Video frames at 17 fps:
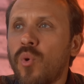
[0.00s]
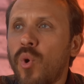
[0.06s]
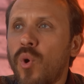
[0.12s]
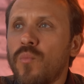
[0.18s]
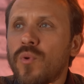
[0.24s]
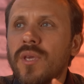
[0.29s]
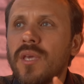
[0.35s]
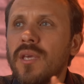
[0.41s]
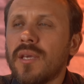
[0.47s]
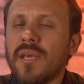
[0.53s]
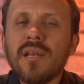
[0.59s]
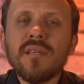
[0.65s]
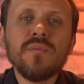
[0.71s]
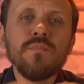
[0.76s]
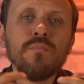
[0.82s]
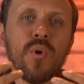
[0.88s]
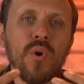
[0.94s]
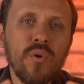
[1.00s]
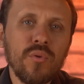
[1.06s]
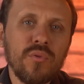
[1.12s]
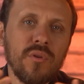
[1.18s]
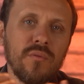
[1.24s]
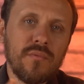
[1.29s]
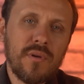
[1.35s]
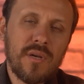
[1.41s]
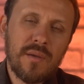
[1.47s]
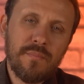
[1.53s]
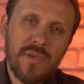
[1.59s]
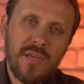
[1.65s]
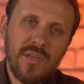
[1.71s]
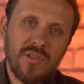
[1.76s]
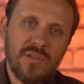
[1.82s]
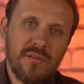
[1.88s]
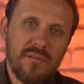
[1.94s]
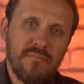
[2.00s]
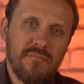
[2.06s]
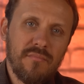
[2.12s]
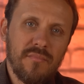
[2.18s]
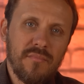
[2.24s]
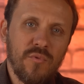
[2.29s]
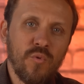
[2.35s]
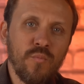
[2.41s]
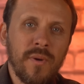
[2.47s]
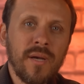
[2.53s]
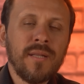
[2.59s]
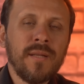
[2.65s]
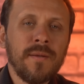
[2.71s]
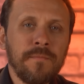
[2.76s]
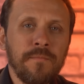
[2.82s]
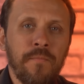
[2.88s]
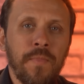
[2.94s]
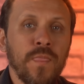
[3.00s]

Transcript: Como que, que eles moldam a mente humana?